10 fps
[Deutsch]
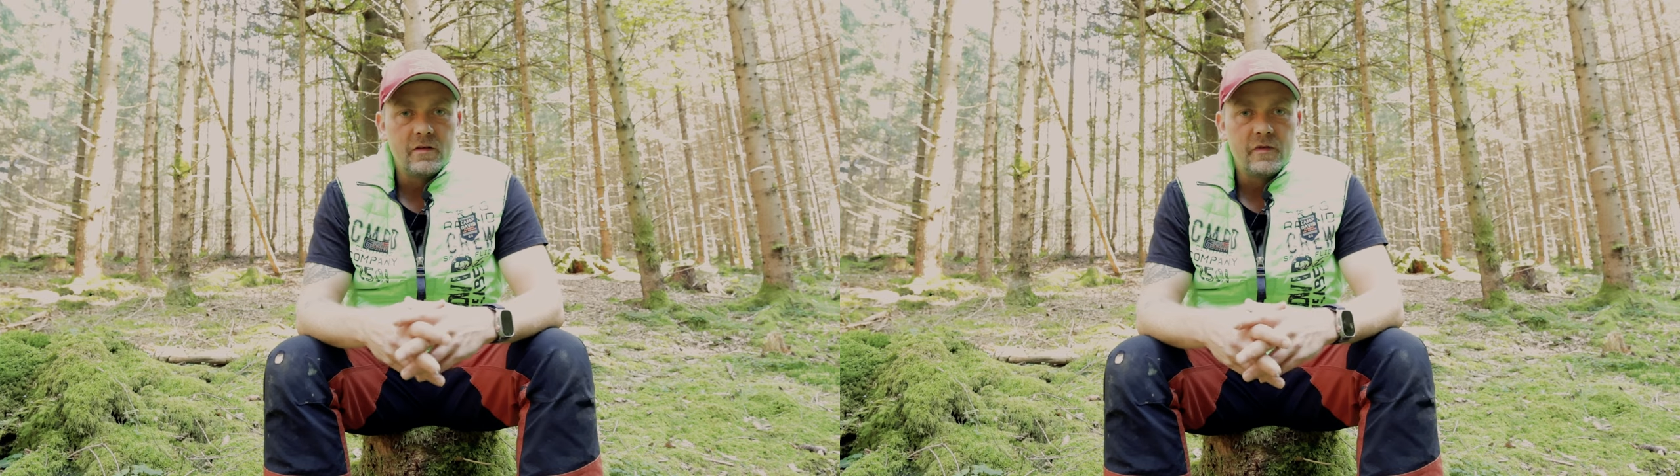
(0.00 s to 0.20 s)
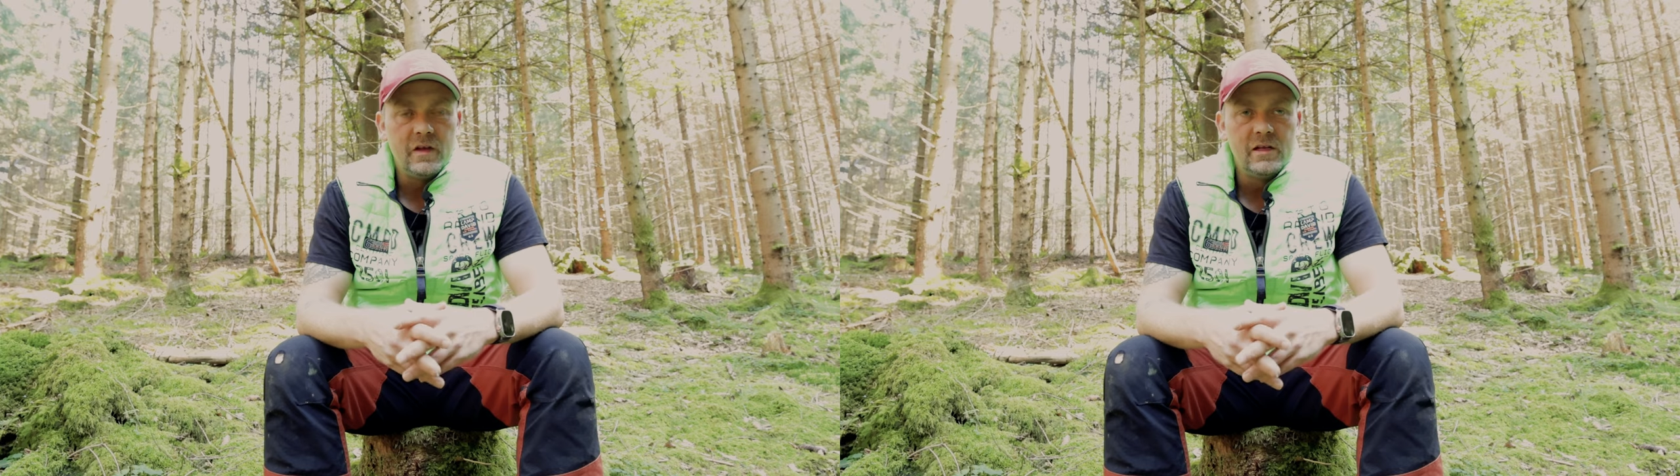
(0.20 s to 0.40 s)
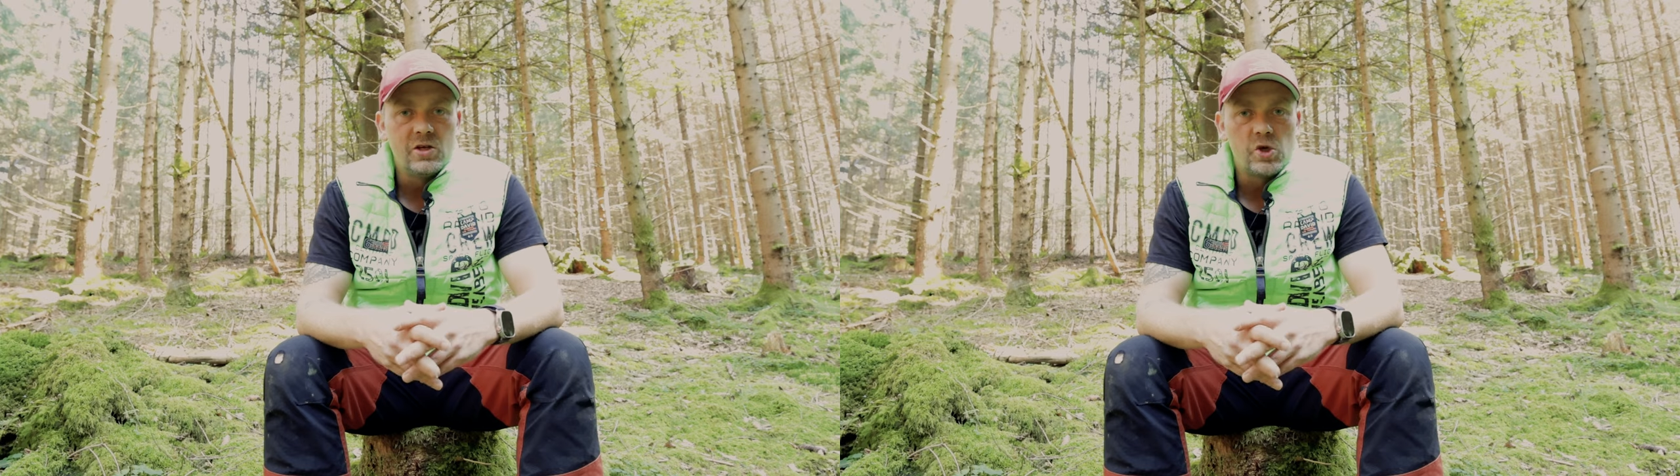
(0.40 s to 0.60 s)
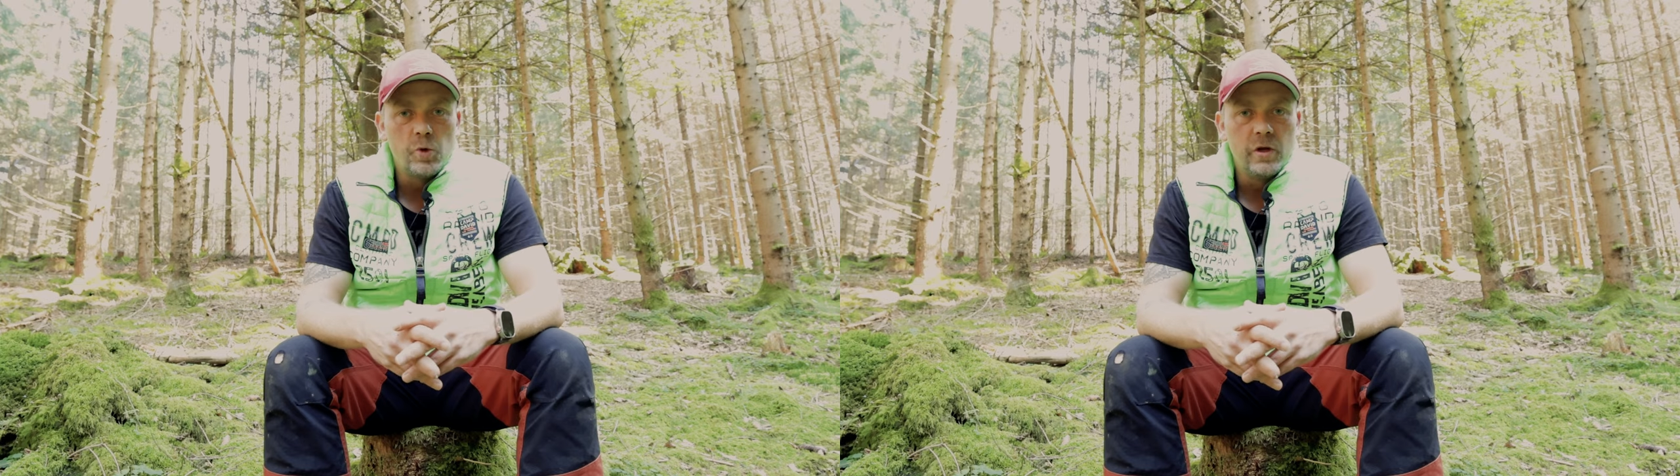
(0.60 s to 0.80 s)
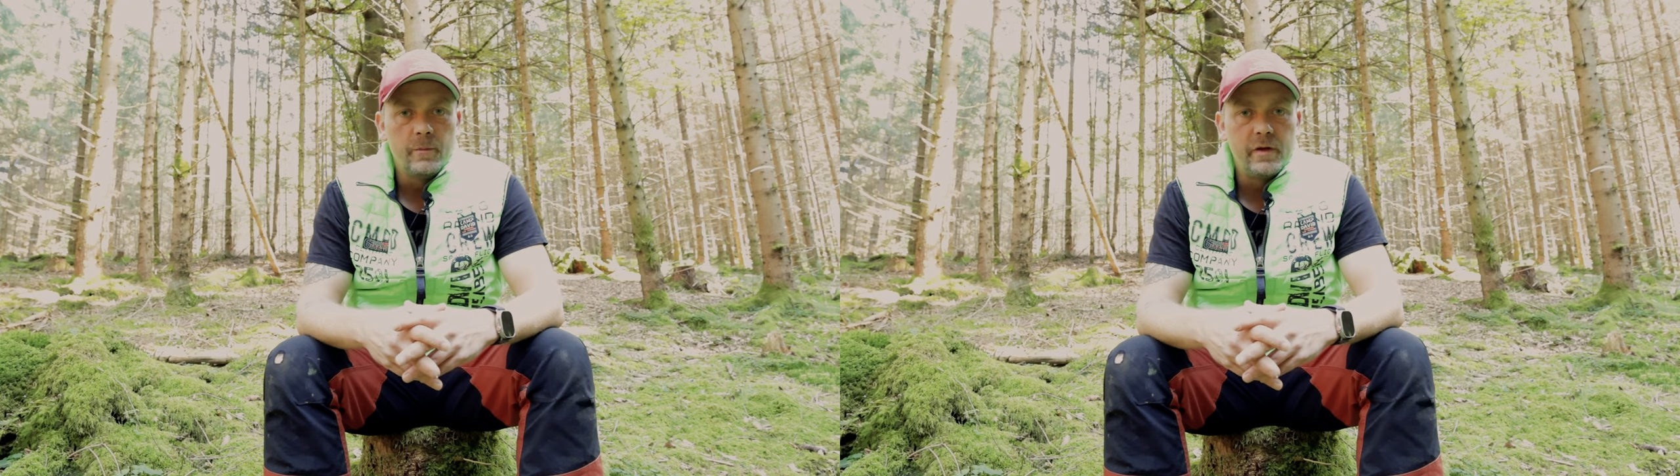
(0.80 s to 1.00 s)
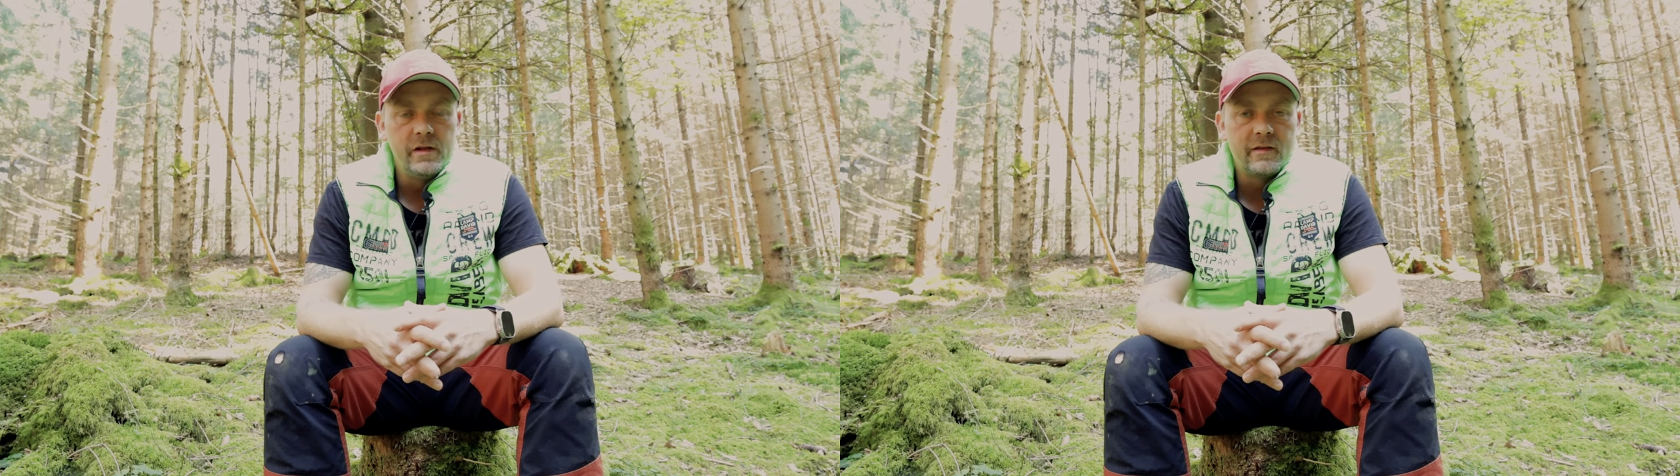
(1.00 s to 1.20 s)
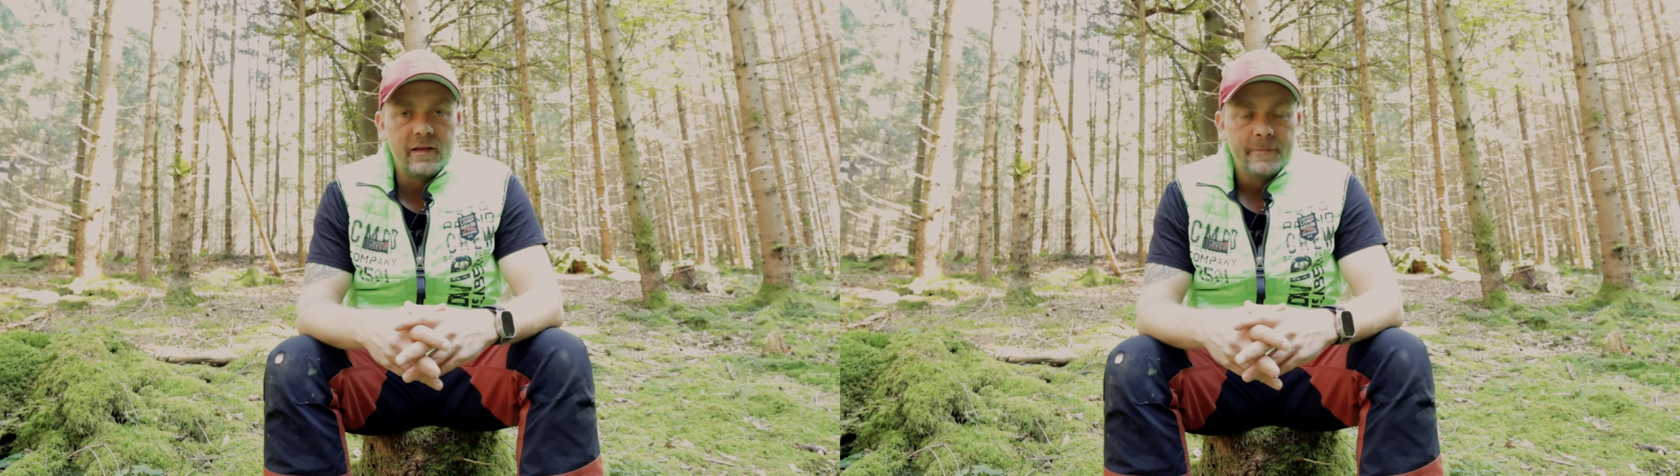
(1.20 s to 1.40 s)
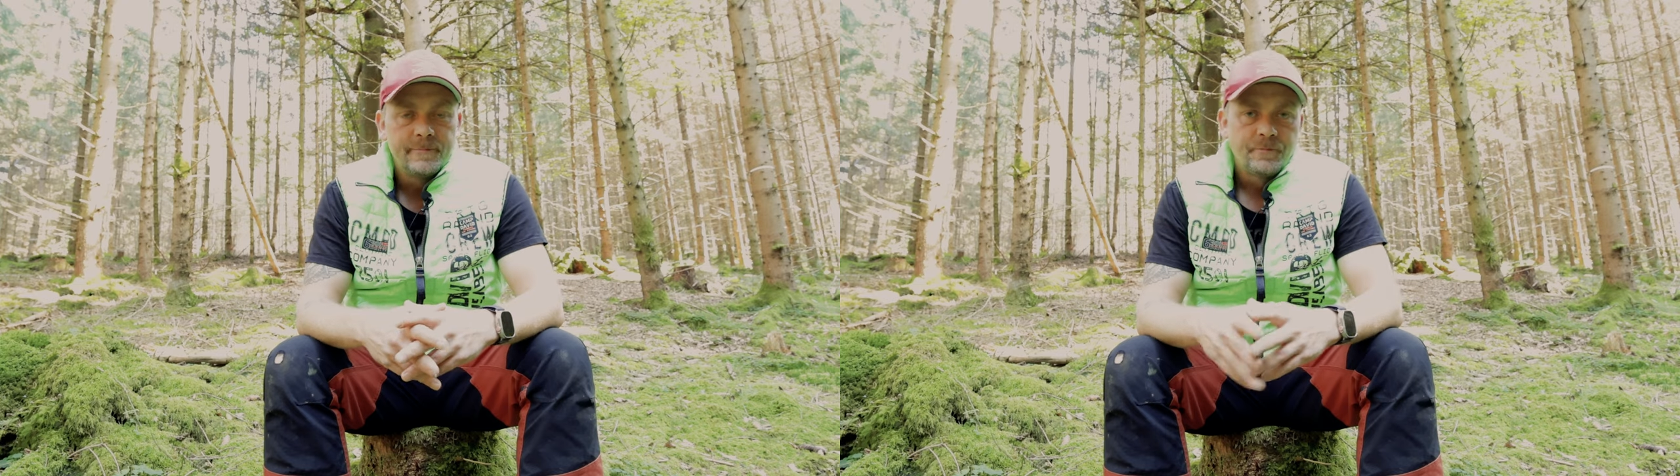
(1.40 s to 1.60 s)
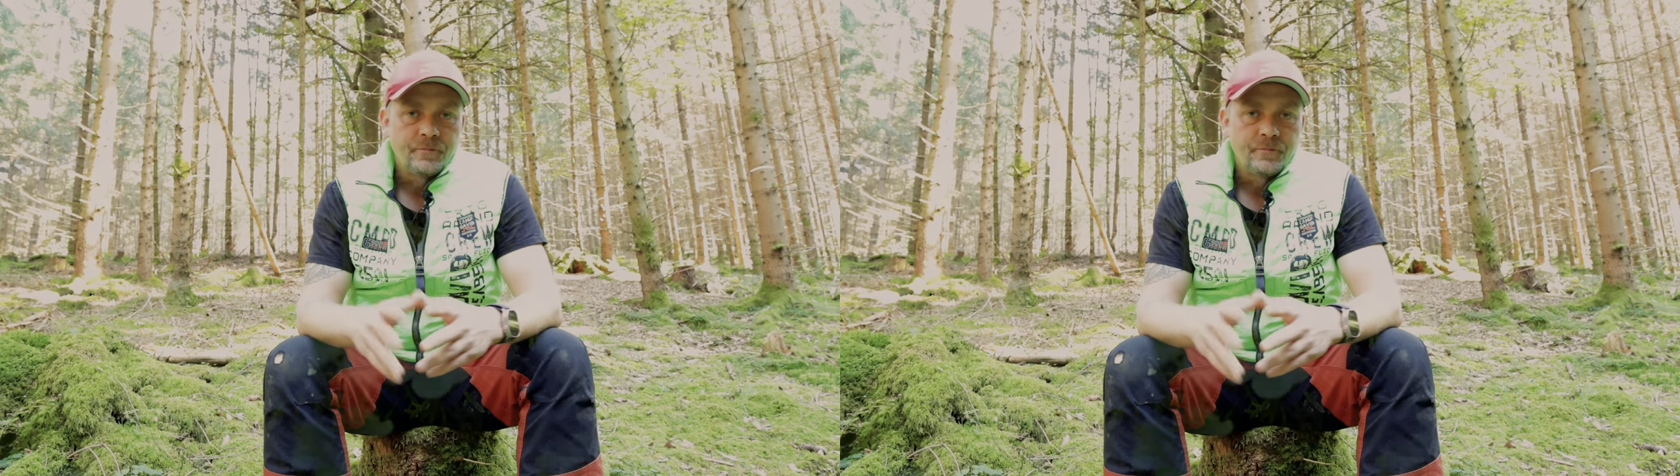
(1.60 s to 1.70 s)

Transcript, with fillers: viele schöne Pilze,